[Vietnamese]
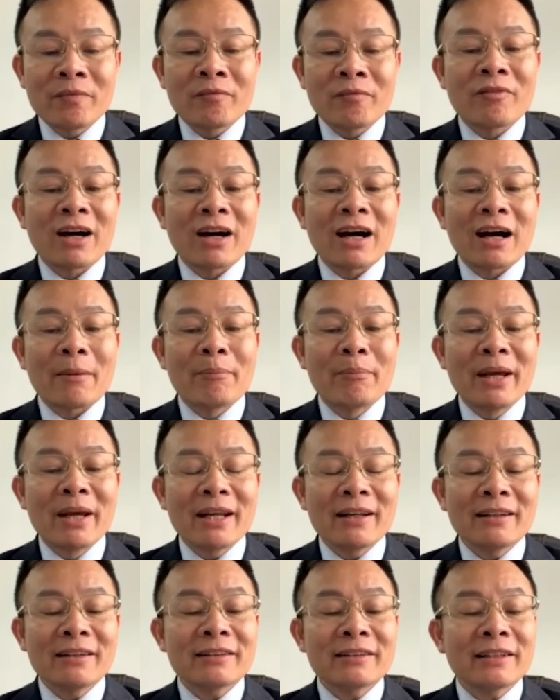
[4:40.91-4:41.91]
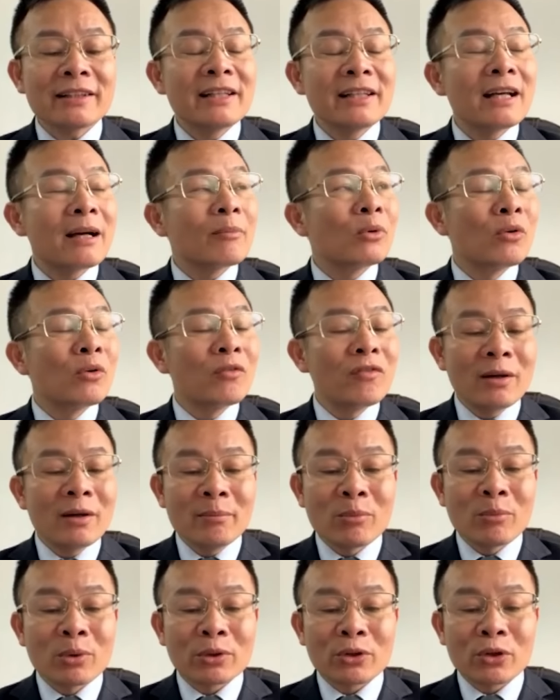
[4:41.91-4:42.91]
và miễn trách nhiệm đối với
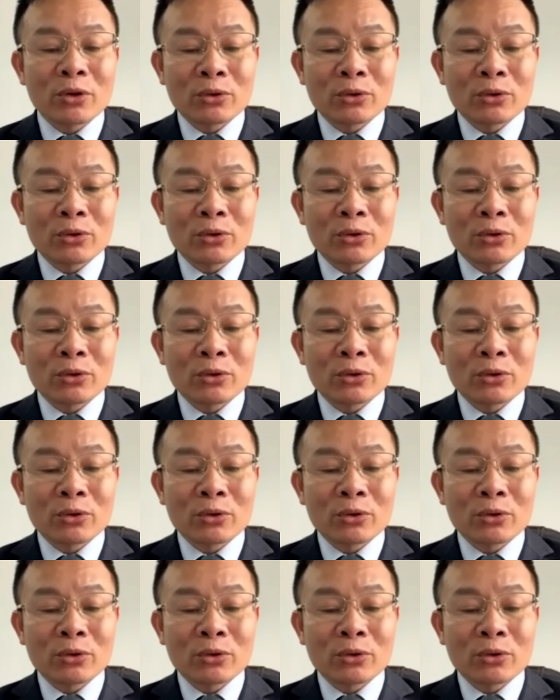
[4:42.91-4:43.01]
một